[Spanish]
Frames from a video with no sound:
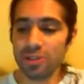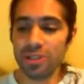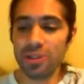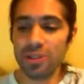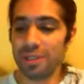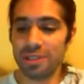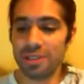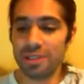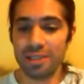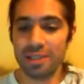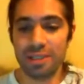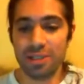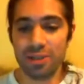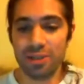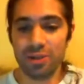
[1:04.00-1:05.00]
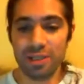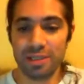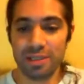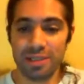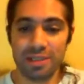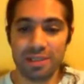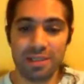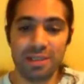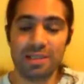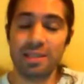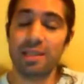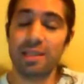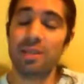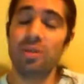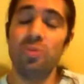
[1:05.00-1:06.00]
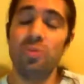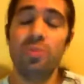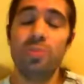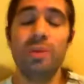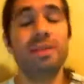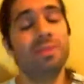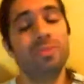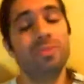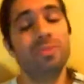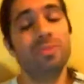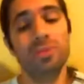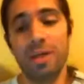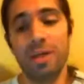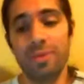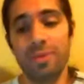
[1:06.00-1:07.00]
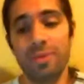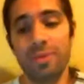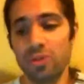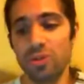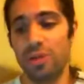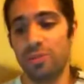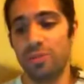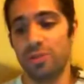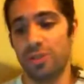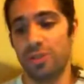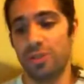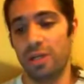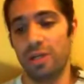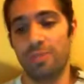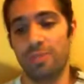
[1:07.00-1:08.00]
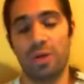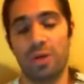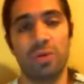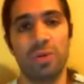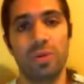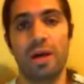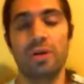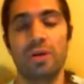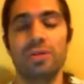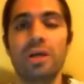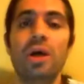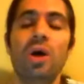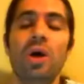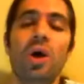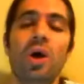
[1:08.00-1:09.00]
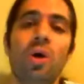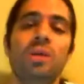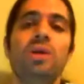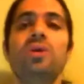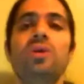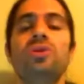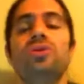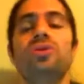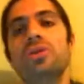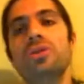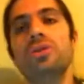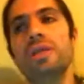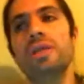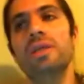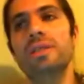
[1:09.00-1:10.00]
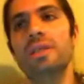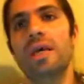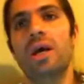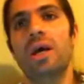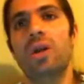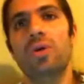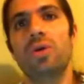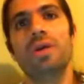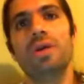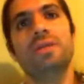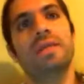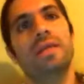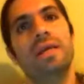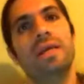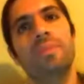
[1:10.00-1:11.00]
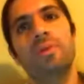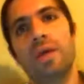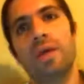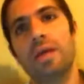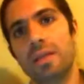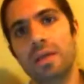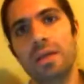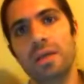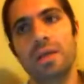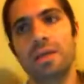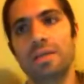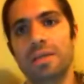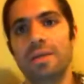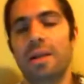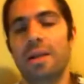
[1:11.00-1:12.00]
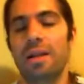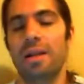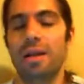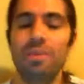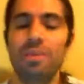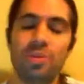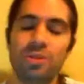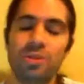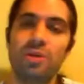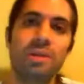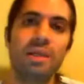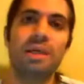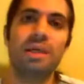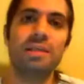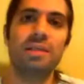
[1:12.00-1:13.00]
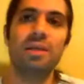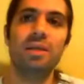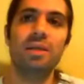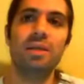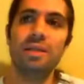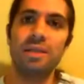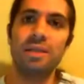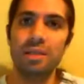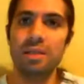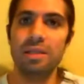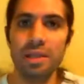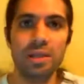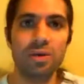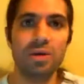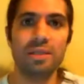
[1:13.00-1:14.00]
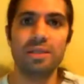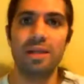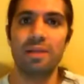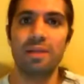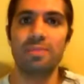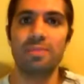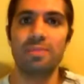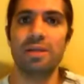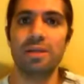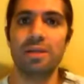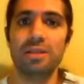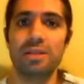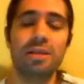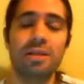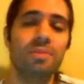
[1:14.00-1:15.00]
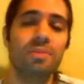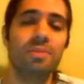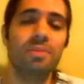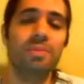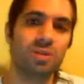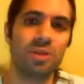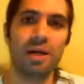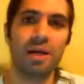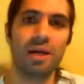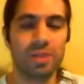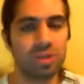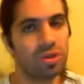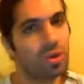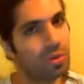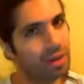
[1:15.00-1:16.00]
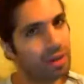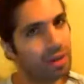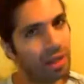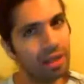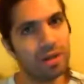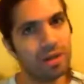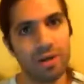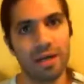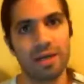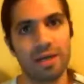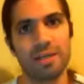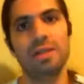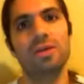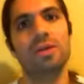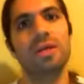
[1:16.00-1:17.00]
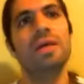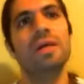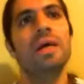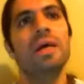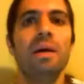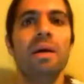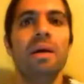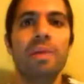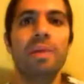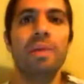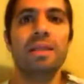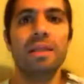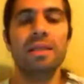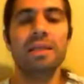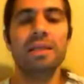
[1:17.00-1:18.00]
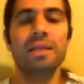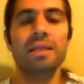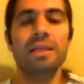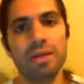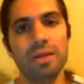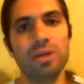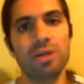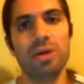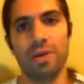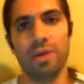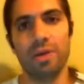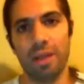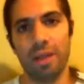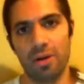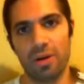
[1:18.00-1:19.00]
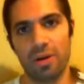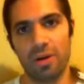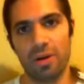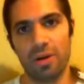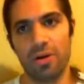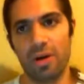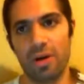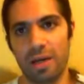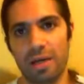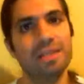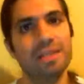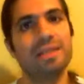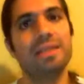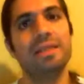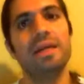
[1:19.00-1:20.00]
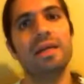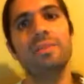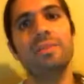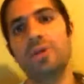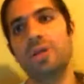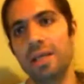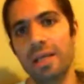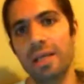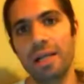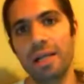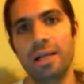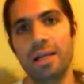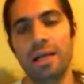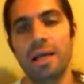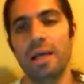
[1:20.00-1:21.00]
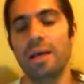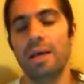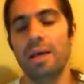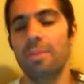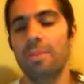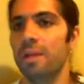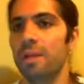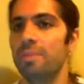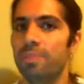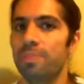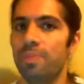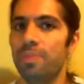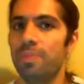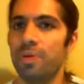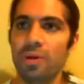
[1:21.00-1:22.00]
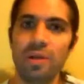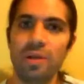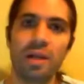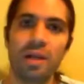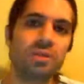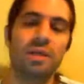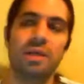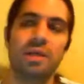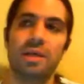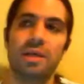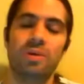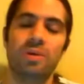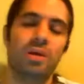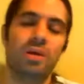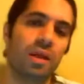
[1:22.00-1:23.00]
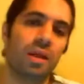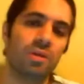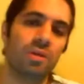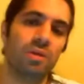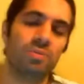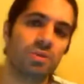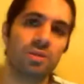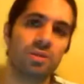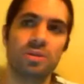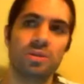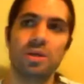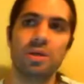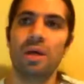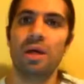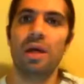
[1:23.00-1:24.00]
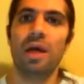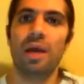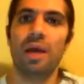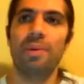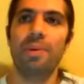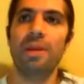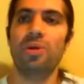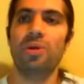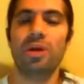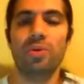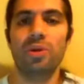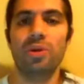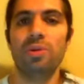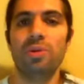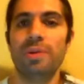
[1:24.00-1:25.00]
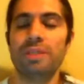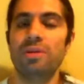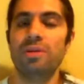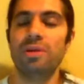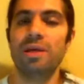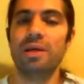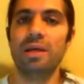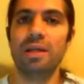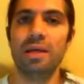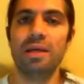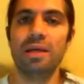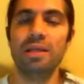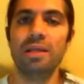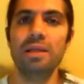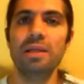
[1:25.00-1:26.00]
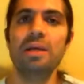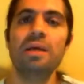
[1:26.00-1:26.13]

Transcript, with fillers: idiotas hacen idioteces y en esas estupideces muchas veces nosotros podemos salir perjudicados. Cuando digo nosotros es lo que es el gremio de Haití, ¿sí? el gremio pues de una manera, ¿sí? lo que es Haití, lo que es el administrador del sistema, lo que son hackers, pero son los verdaderos hackers, ¿sí? los que mantienen el término de verdaderos hackers, ¿sí? lo que es el término original. Bien, porque una de las cosas que, bueno, a raíz de unos eventos que estuvieron pasando acá en Argentina,